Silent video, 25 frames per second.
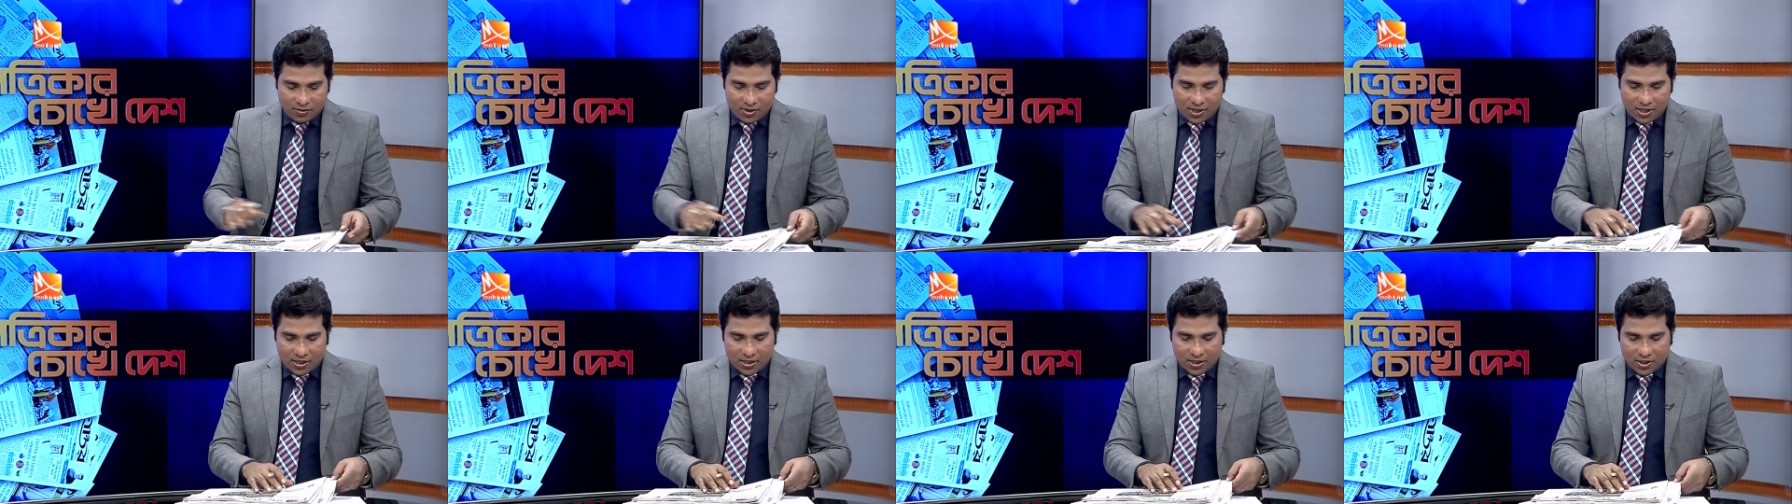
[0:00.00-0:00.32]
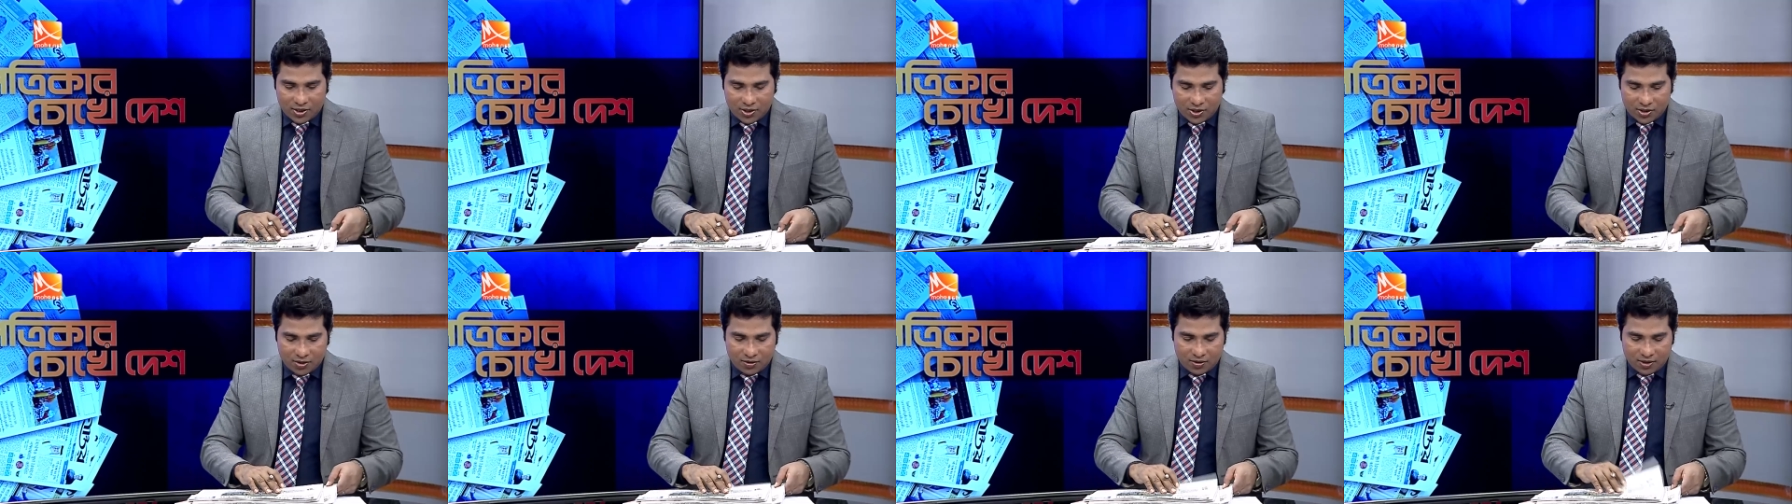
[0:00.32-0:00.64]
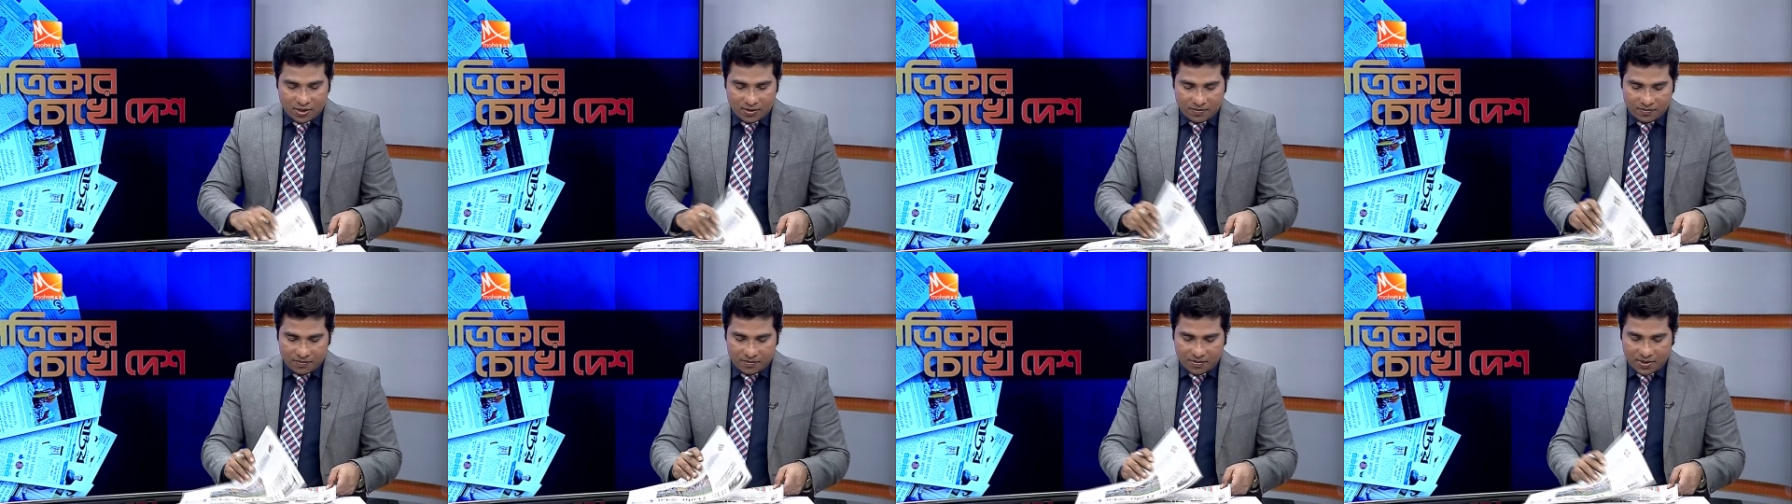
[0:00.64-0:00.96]
দু একটি
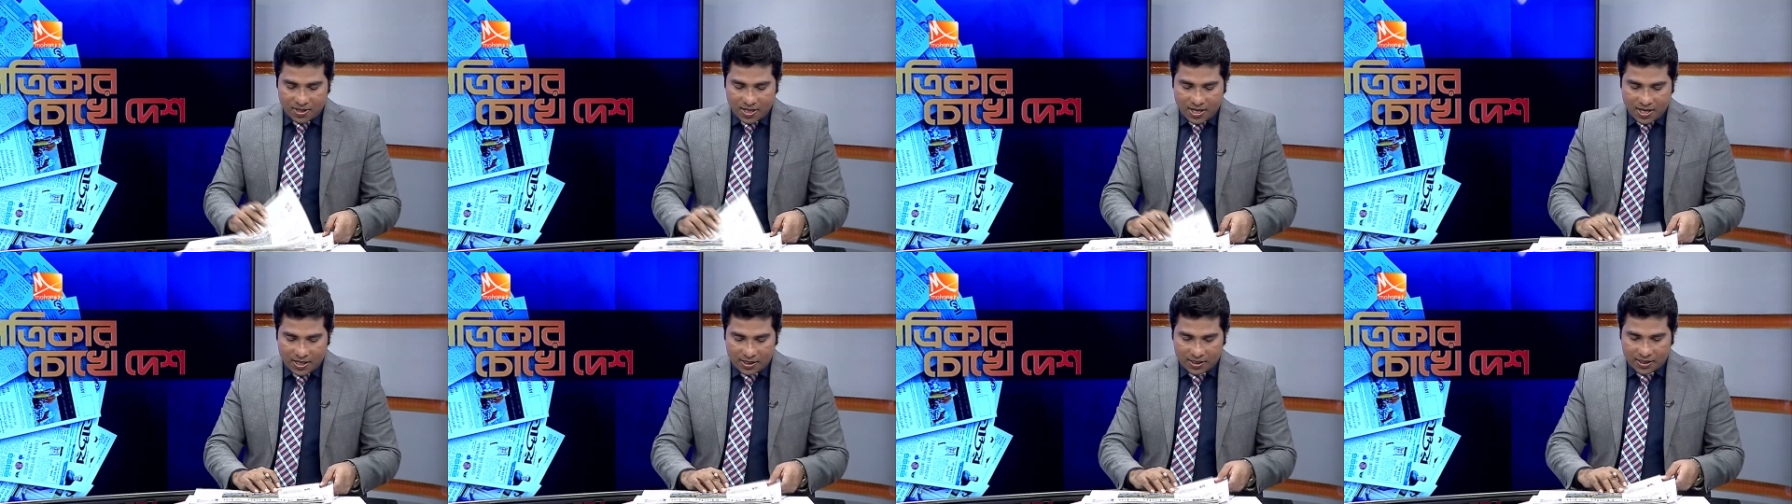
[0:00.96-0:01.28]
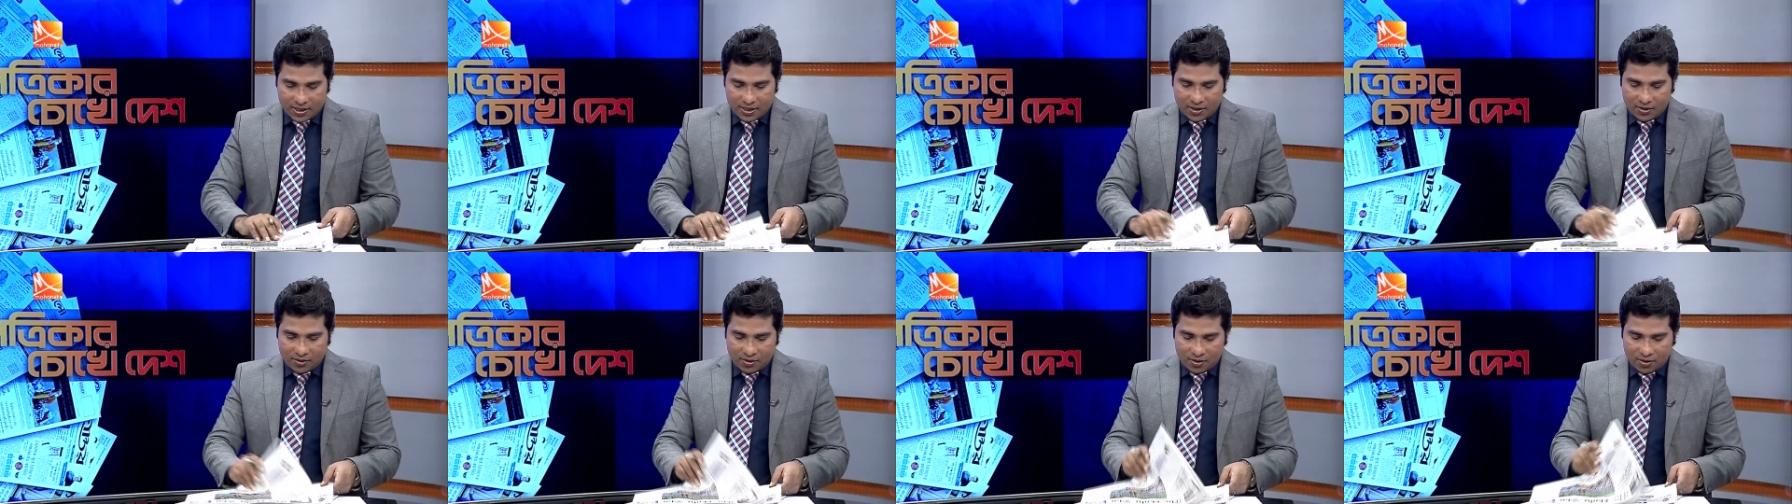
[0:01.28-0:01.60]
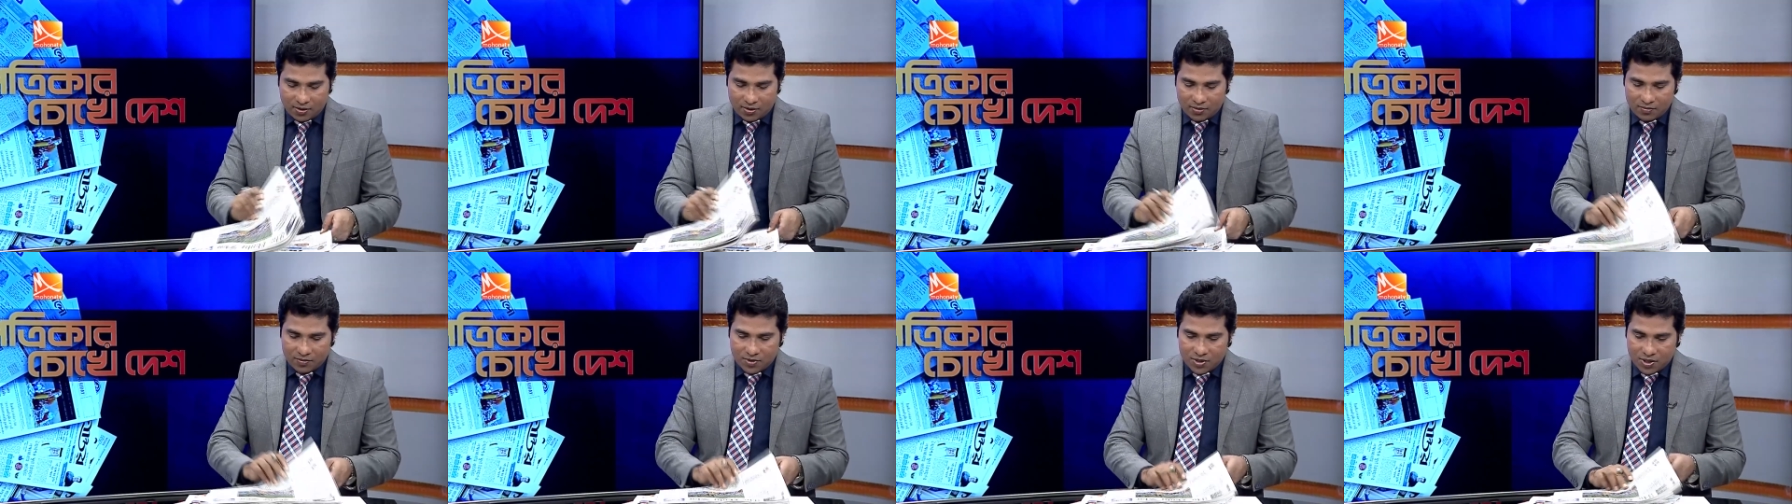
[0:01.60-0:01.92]
শিরোনাম এক এক
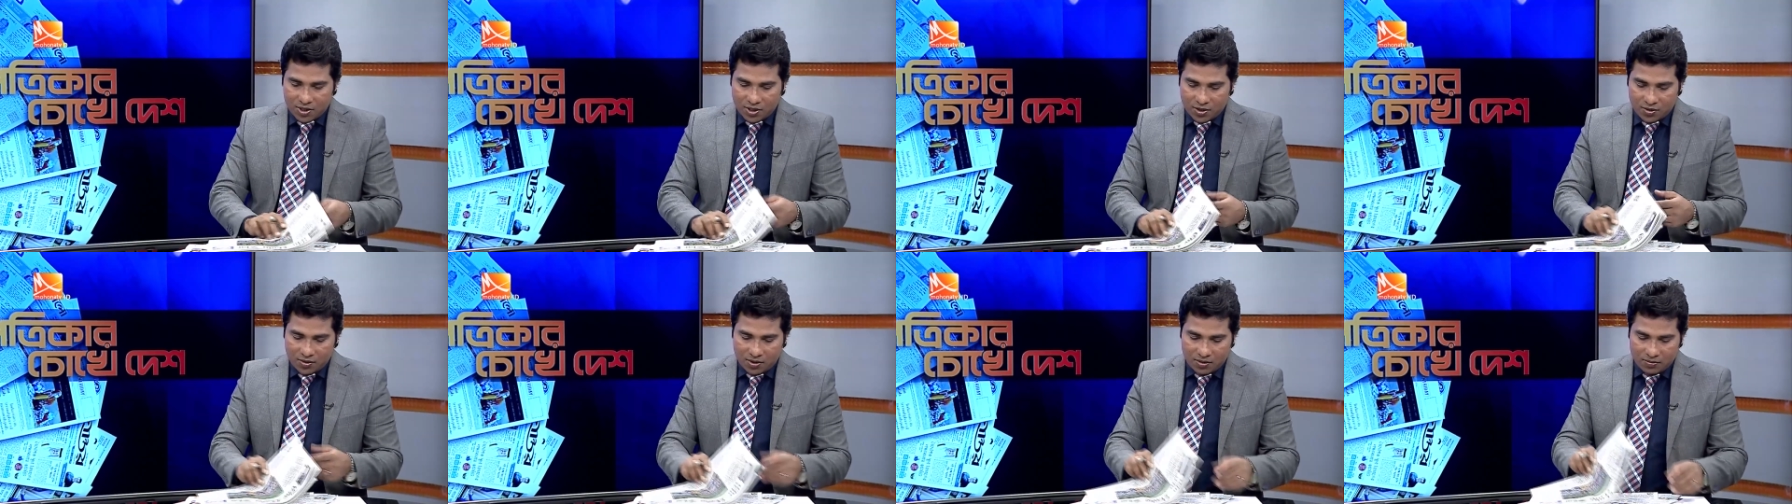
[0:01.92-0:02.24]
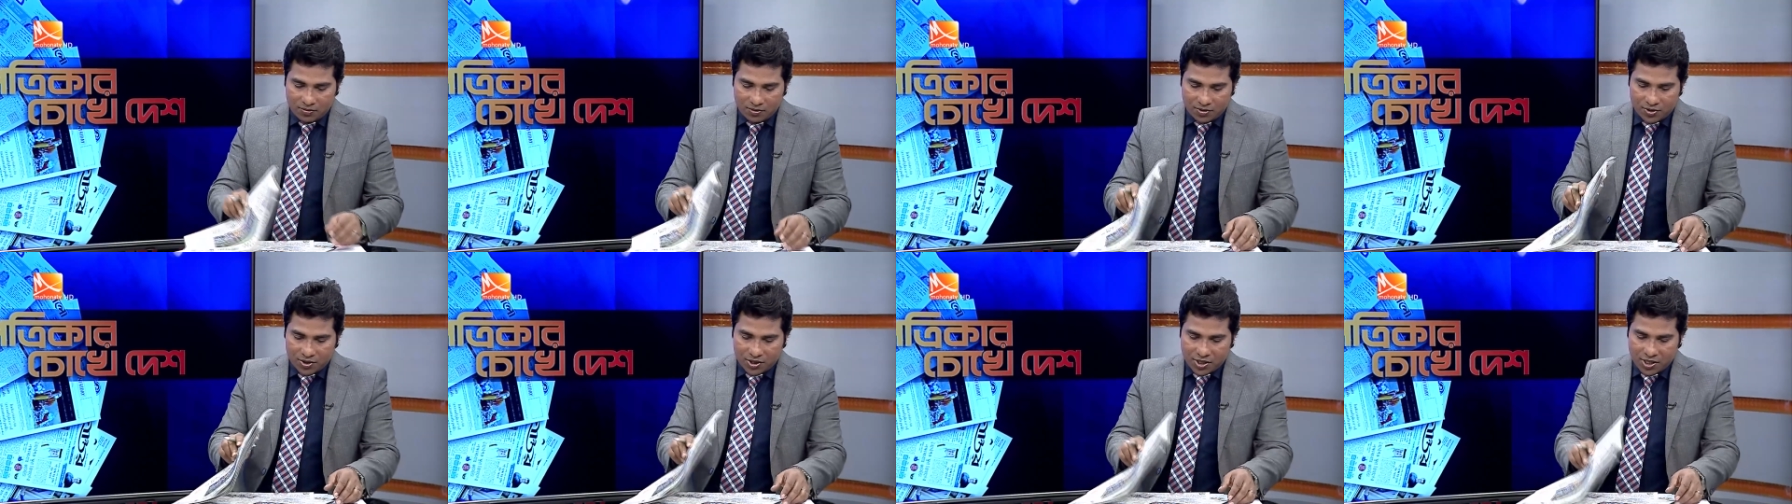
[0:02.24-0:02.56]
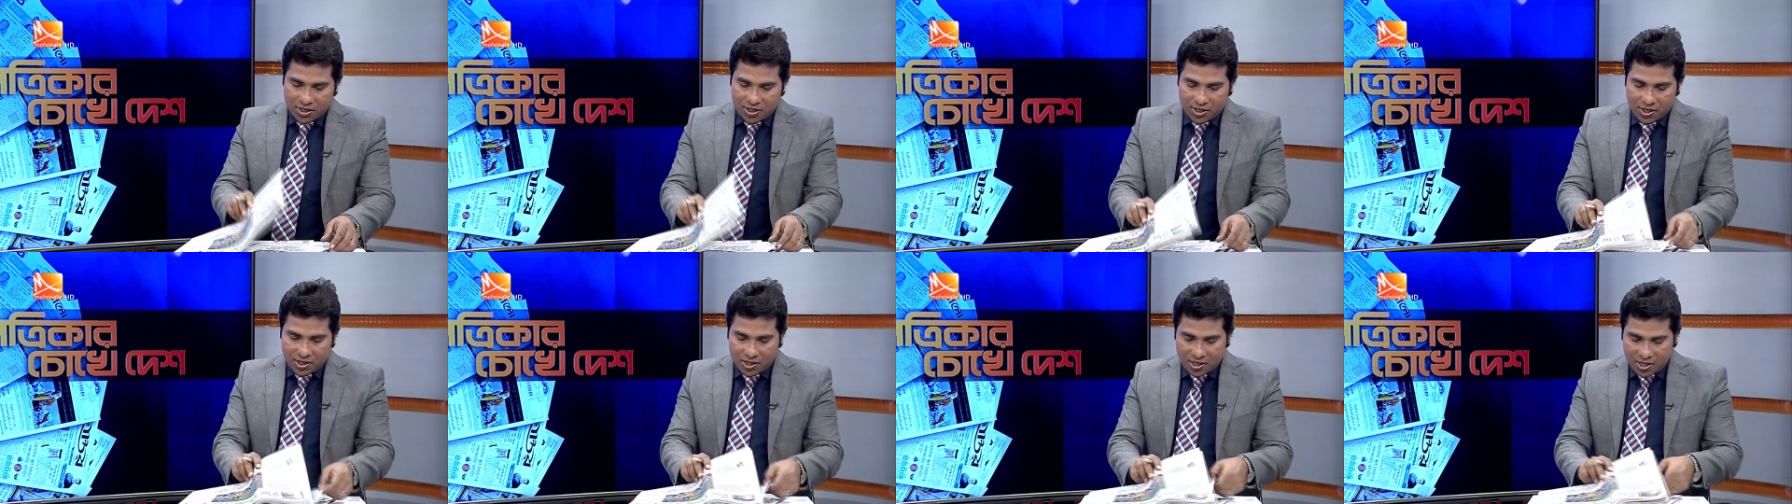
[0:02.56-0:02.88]
রকম ছিল এবং
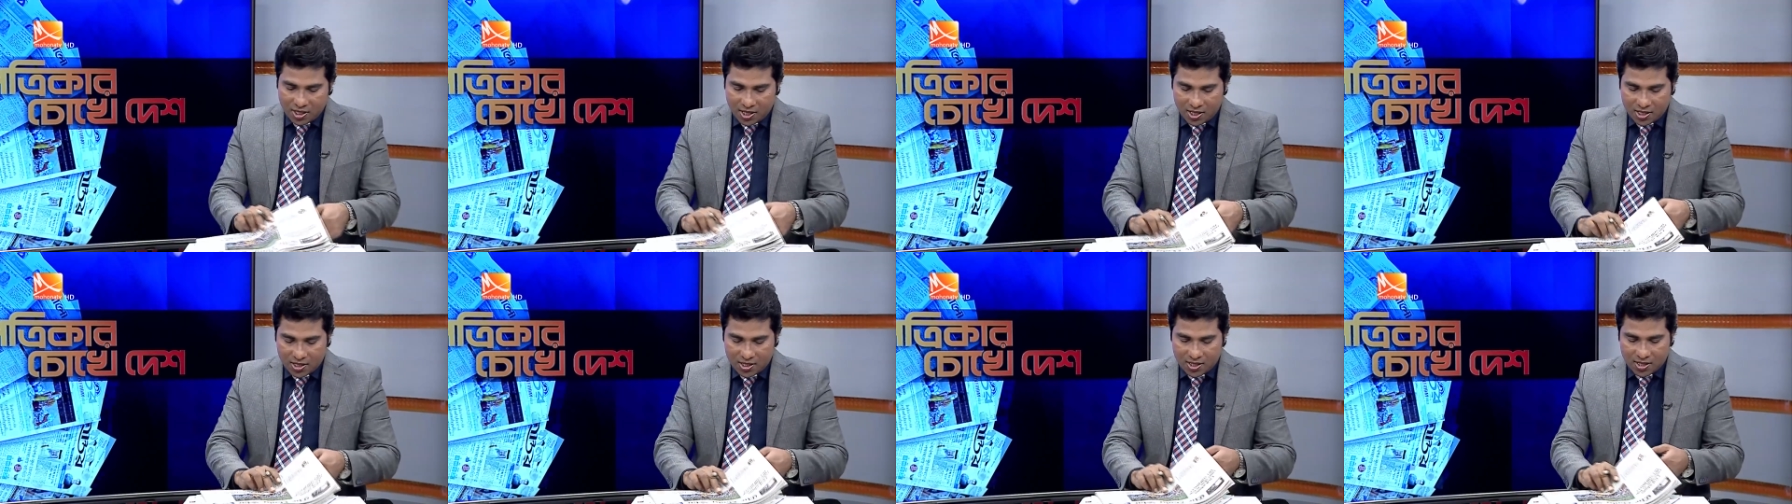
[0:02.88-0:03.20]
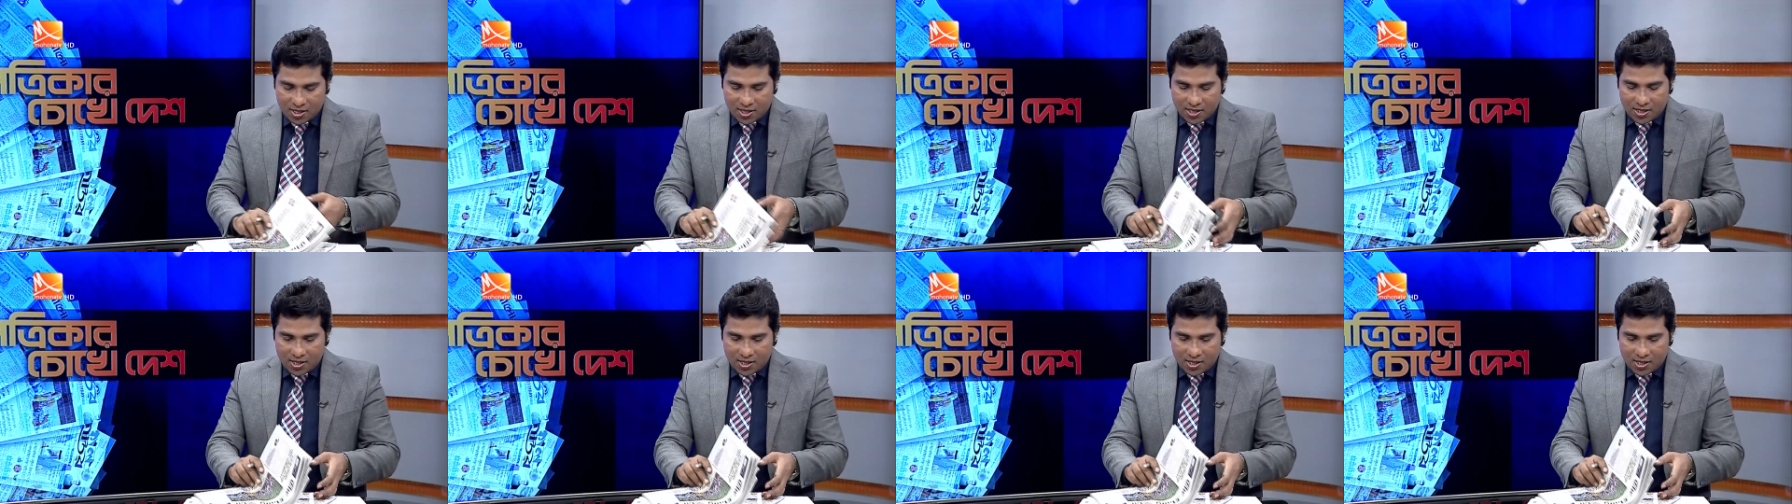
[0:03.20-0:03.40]
সেটি নিয়েই